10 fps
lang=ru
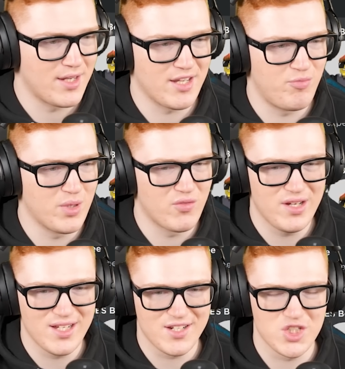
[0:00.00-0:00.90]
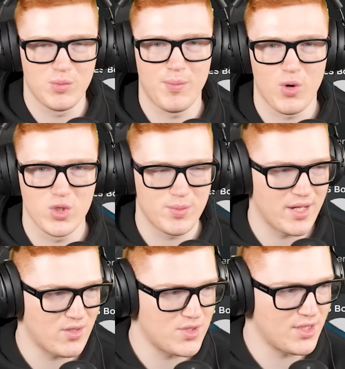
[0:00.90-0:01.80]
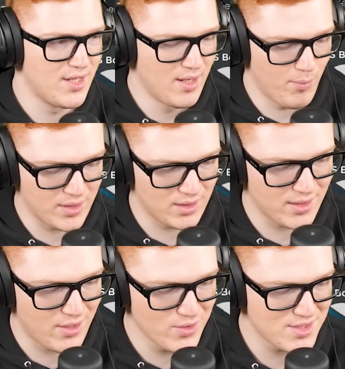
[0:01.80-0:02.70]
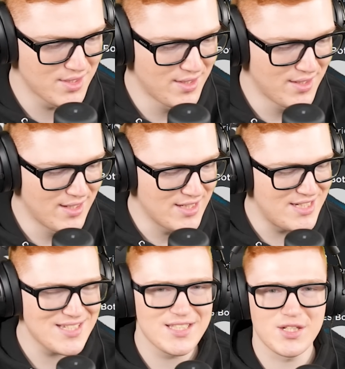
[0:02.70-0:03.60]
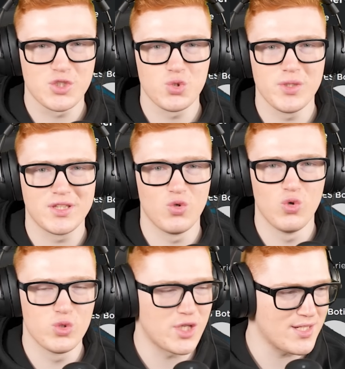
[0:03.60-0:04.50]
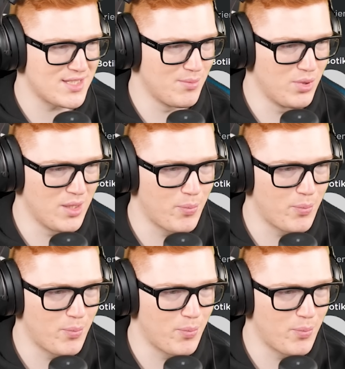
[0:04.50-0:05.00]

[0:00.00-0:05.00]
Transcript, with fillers: Я впервые решил попробовать поиграть вообще Battlegrounds, Честно скажу, это ужасно было.